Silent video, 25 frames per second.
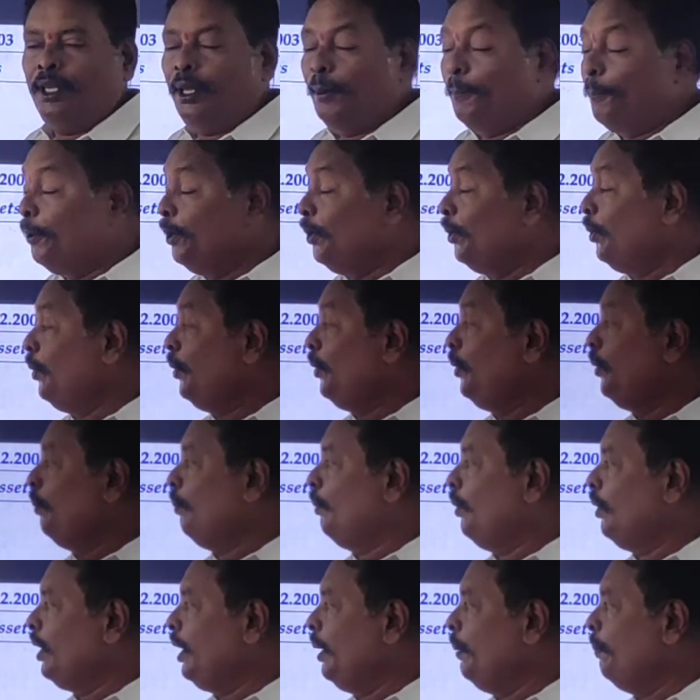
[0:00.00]
ఇప్పుడు
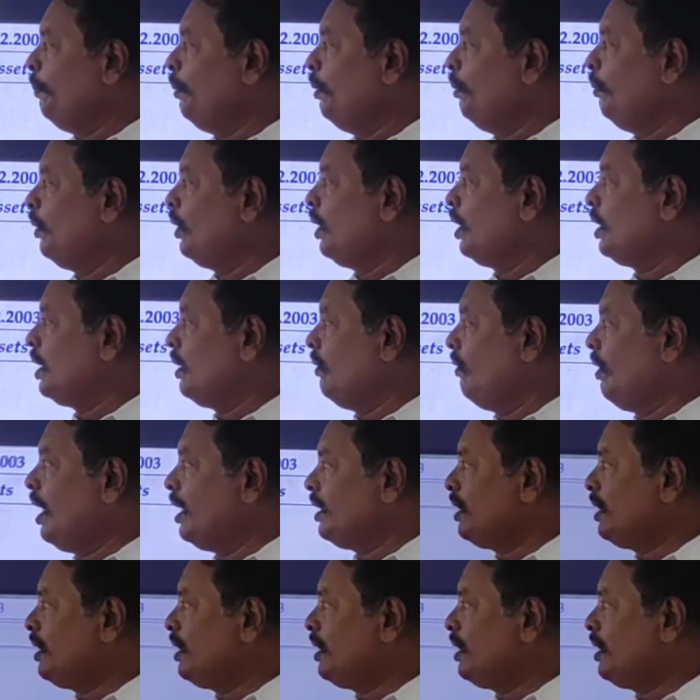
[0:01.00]
ముగింపు మూలధనం